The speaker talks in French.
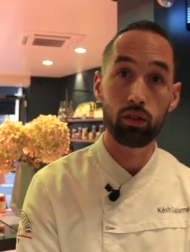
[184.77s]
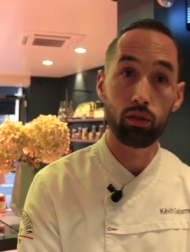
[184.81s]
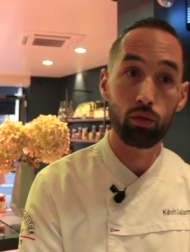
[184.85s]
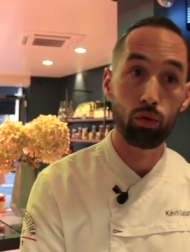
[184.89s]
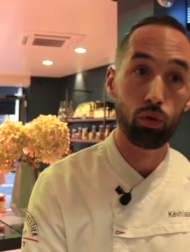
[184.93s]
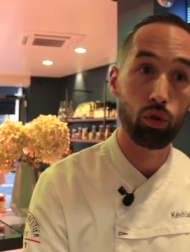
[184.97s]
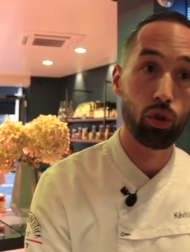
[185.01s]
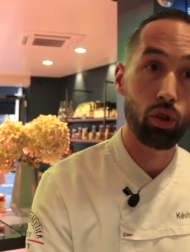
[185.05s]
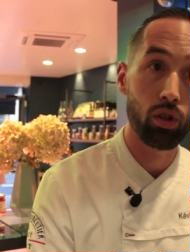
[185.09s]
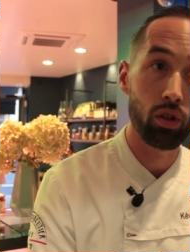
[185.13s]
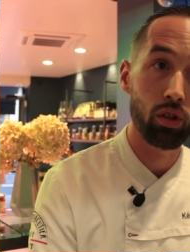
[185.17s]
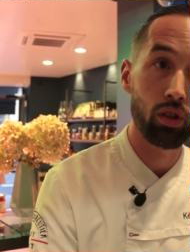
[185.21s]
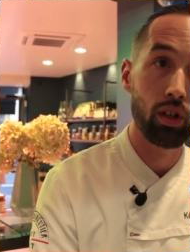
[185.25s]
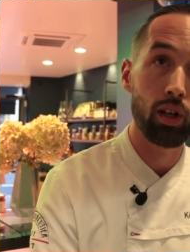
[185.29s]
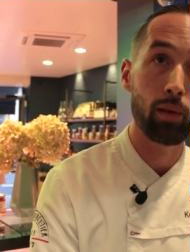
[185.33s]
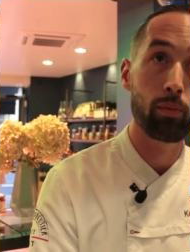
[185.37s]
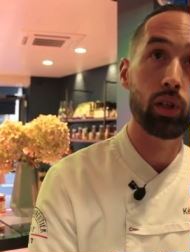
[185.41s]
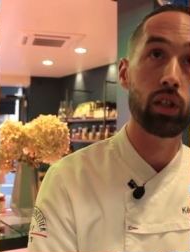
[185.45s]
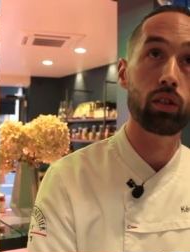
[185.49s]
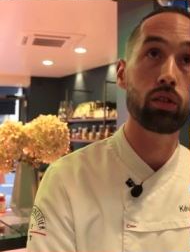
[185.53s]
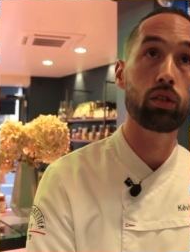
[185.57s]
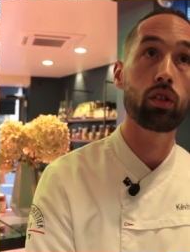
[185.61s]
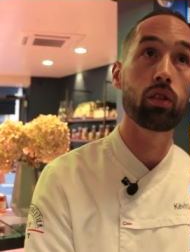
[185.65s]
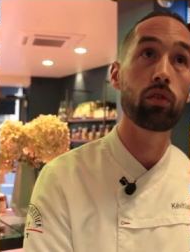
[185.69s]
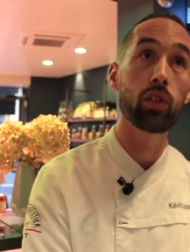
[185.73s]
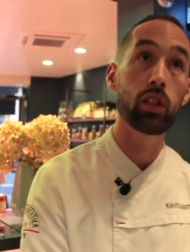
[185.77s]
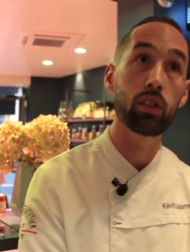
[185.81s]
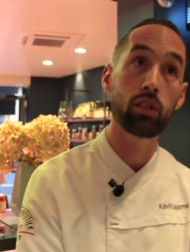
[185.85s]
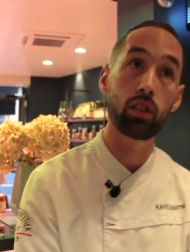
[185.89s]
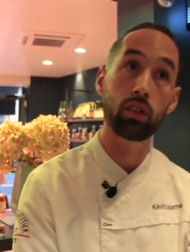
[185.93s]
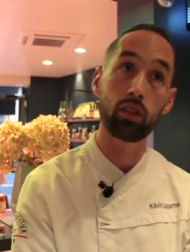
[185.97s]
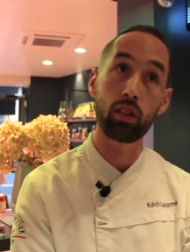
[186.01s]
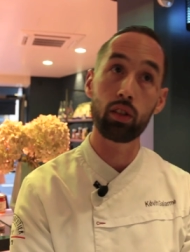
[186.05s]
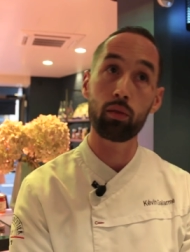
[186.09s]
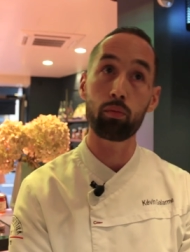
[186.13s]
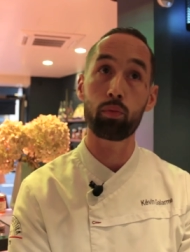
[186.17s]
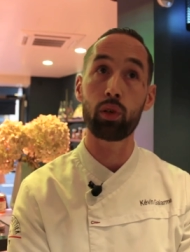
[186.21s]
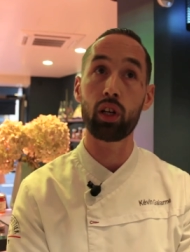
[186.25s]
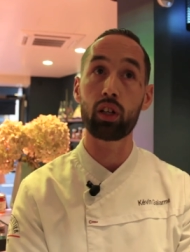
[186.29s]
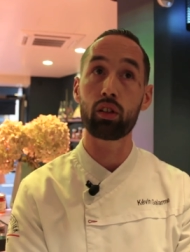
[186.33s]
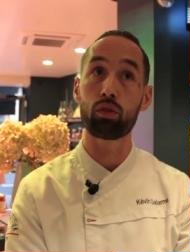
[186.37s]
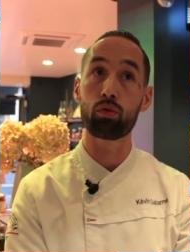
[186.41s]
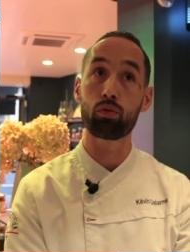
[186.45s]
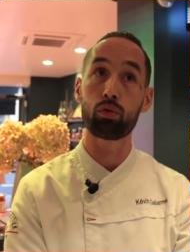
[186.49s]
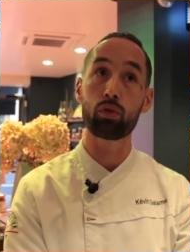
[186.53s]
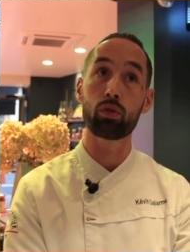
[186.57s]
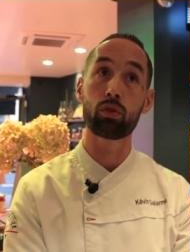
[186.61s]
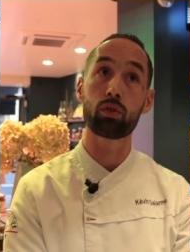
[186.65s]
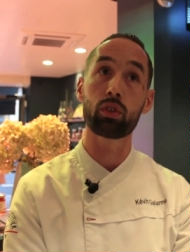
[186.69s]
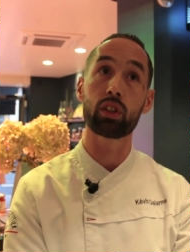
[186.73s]
Donc la période Covid, c'était une période
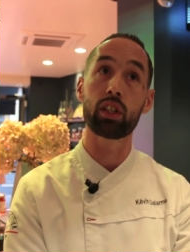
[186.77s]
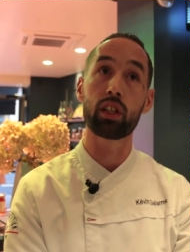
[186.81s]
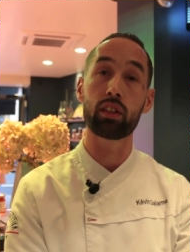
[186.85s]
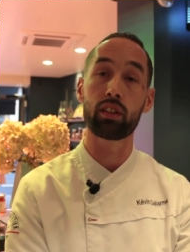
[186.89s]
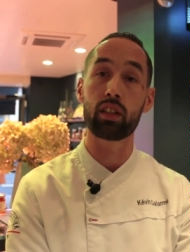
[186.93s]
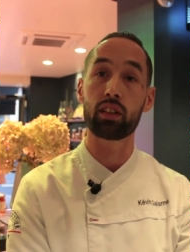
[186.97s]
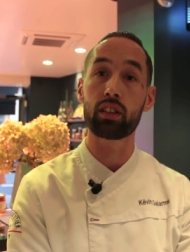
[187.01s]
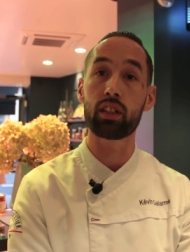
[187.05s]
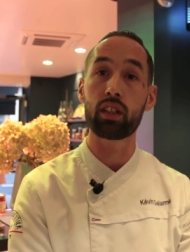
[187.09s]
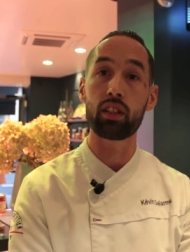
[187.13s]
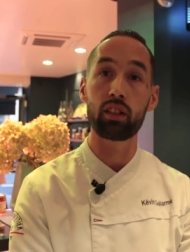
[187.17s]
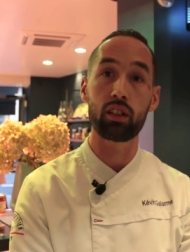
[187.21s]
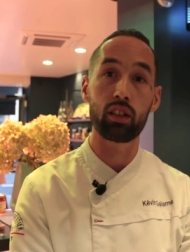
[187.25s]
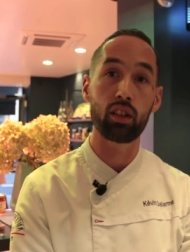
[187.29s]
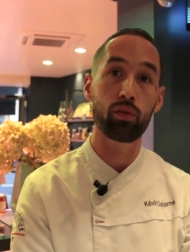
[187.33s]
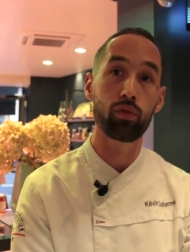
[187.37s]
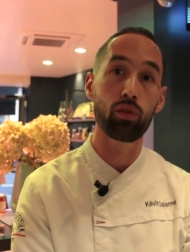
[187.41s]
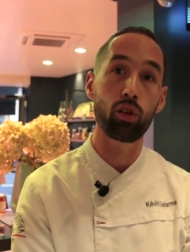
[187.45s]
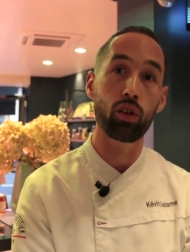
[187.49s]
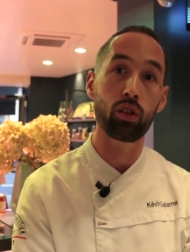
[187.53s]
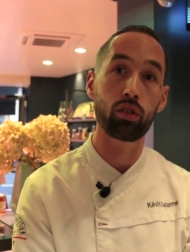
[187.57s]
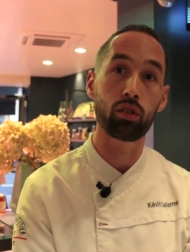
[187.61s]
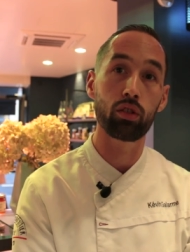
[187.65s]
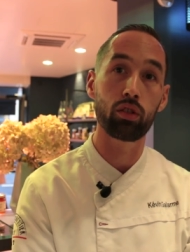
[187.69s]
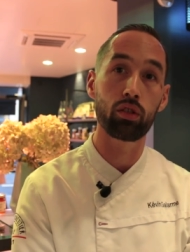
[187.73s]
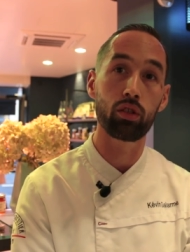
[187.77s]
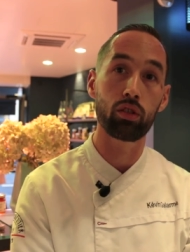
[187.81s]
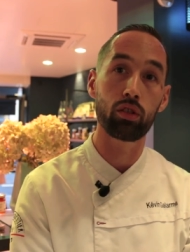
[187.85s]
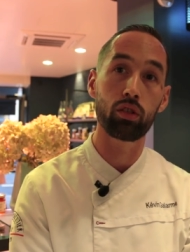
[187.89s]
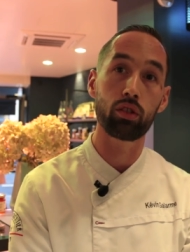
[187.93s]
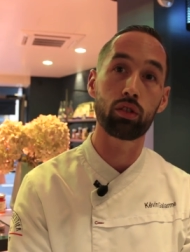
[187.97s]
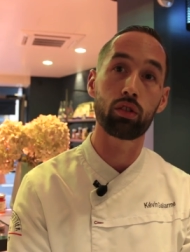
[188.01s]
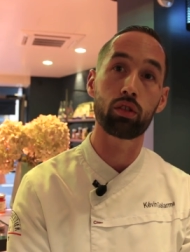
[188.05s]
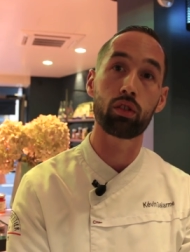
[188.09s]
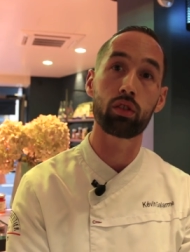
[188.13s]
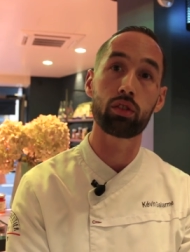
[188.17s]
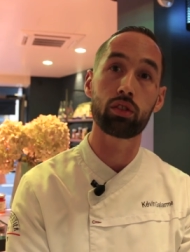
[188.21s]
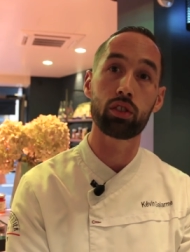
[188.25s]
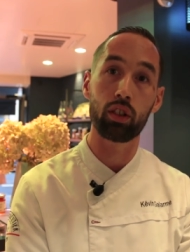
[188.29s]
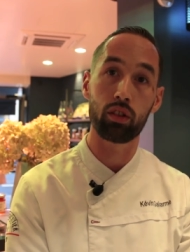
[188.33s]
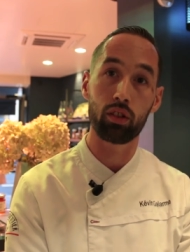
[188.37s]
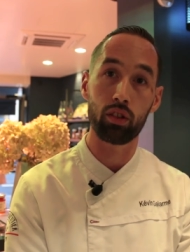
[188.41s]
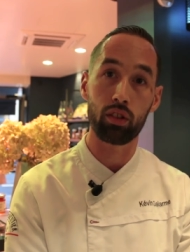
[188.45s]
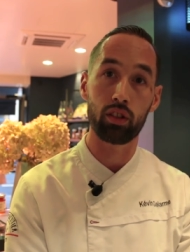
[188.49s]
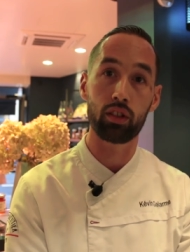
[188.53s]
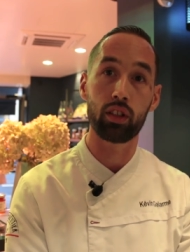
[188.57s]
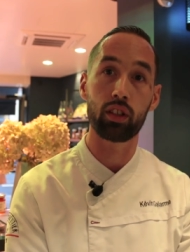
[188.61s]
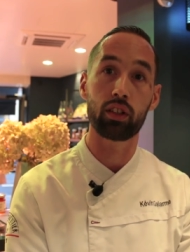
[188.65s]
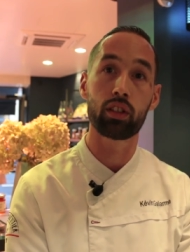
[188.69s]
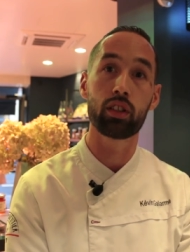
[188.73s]
qui était très très forte dans notre
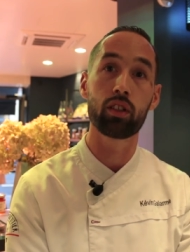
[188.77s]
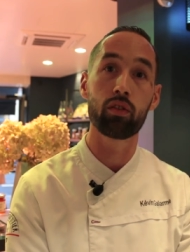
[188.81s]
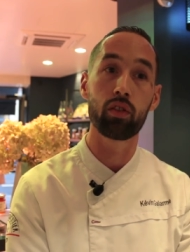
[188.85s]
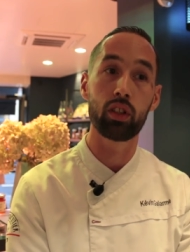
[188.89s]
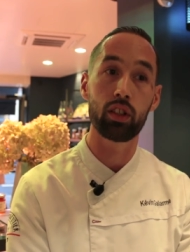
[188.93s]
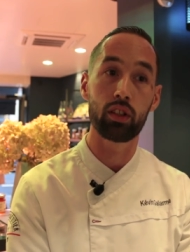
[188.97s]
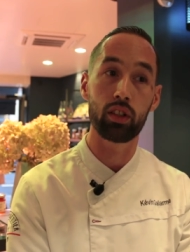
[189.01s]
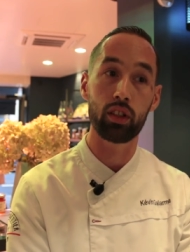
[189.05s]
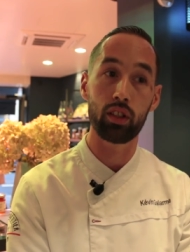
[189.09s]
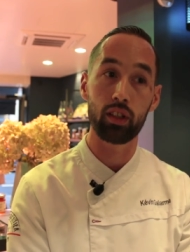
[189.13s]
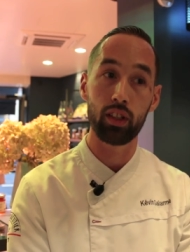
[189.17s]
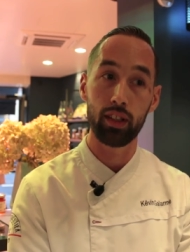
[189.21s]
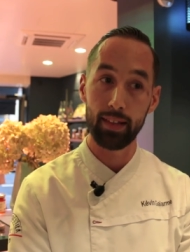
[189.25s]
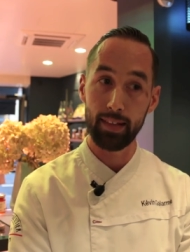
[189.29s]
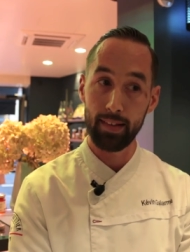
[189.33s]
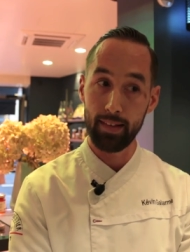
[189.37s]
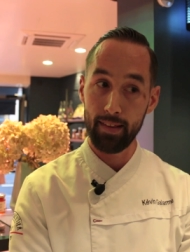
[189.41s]
secteur d'activité,